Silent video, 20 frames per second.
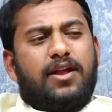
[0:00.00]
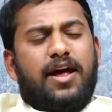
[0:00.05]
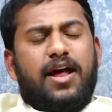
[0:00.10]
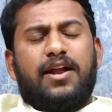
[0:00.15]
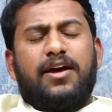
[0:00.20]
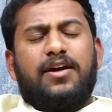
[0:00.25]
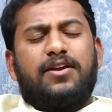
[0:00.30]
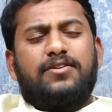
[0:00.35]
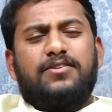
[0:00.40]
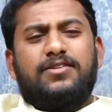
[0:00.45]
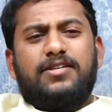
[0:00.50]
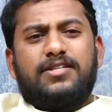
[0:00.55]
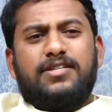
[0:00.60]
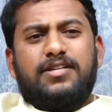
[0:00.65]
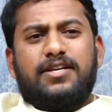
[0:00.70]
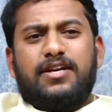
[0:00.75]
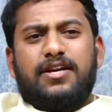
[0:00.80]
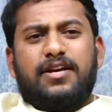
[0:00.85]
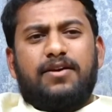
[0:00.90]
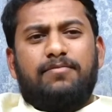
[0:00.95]
నాన్నగారు
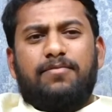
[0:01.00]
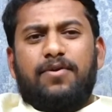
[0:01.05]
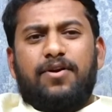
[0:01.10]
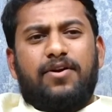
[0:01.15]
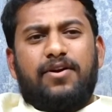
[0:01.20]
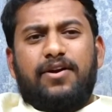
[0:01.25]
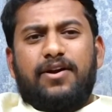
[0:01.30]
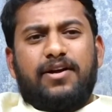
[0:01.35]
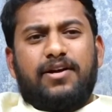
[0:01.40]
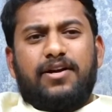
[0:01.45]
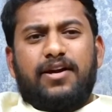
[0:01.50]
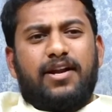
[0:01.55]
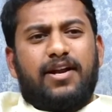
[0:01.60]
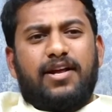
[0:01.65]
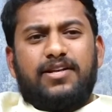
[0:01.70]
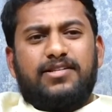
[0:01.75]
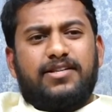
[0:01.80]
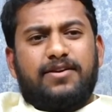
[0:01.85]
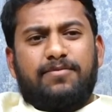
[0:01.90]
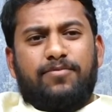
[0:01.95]
వచ్చేసి ఎంప్లాయ్ అండి
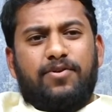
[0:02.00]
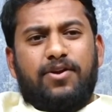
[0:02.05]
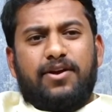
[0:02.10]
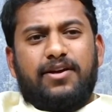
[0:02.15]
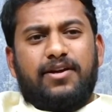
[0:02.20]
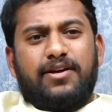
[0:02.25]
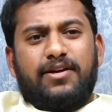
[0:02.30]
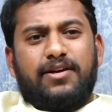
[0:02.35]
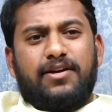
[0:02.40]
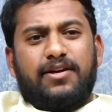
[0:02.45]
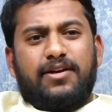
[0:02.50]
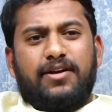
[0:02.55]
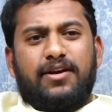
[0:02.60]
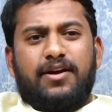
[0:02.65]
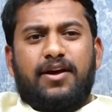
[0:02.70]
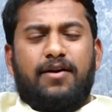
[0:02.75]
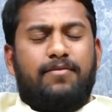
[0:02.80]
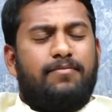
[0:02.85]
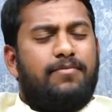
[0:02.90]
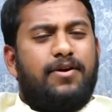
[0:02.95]
ఎల్ఐసి ఎంప్లాయ్
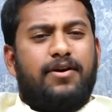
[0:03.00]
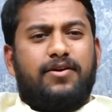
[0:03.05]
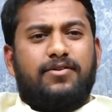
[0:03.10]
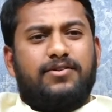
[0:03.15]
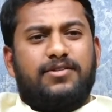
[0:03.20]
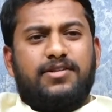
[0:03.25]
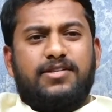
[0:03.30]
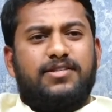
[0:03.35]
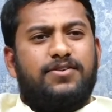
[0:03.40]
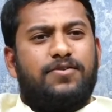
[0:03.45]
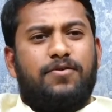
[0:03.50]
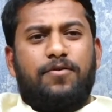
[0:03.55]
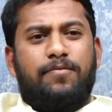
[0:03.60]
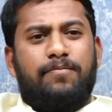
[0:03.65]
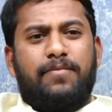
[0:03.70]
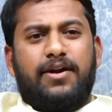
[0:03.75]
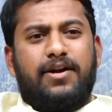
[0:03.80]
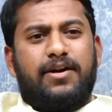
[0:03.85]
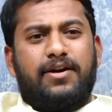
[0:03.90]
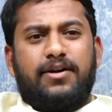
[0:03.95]
అమ్మ వచ్చేసి
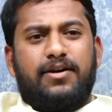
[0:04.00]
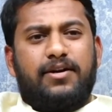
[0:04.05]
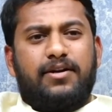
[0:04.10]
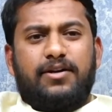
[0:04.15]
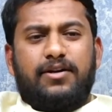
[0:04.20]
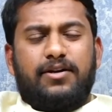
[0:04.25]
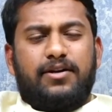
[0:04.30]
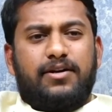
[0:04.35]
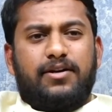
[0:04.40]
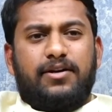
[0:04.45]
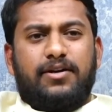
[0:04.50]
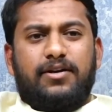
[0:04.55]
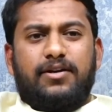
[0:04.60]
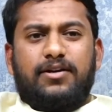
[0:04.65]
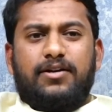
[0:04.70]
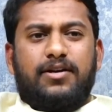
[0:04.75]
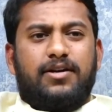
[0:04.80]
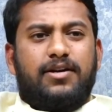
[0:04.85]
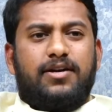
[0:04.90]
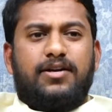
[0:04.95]
హోమ్ మేడ్
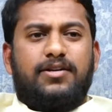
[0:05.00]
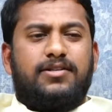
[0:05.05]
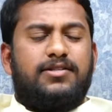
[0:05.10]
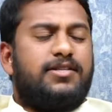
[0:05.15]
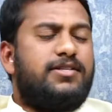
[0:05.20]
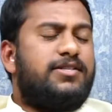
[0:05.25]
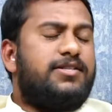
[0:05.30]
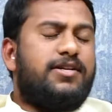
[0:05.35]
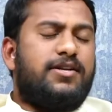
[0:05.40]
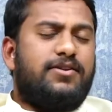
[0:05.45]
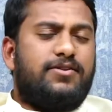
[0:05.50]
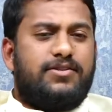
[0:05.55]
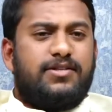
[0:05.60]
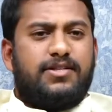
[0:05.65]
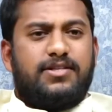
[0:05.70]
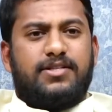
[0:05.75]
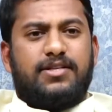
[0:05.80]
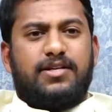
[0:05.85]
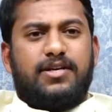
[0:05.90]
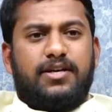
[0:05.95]
సిస్టర్
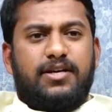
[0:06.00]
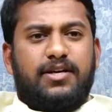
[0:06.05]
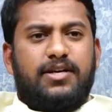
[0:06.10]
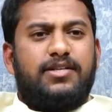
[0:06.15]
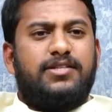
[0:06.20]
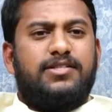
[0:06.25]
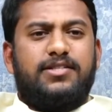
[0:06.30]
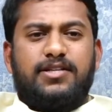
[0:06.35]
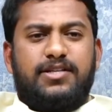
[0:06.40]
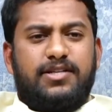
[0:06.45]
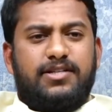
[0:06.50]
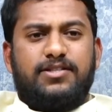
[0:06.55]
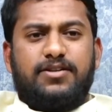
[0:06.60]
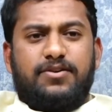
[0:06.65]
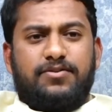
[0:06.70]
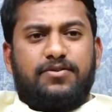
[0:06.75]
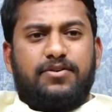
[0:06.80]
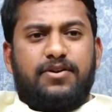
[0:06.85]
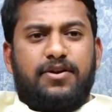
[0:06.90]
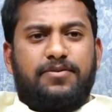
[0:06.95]
వచ్చేసి ఇంజనీరింగ్
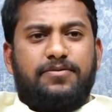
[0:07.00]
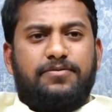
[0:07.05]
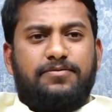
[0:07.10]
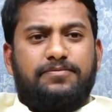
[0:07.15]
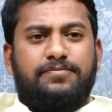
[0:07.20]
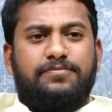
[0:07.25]
చదువుతున్నారు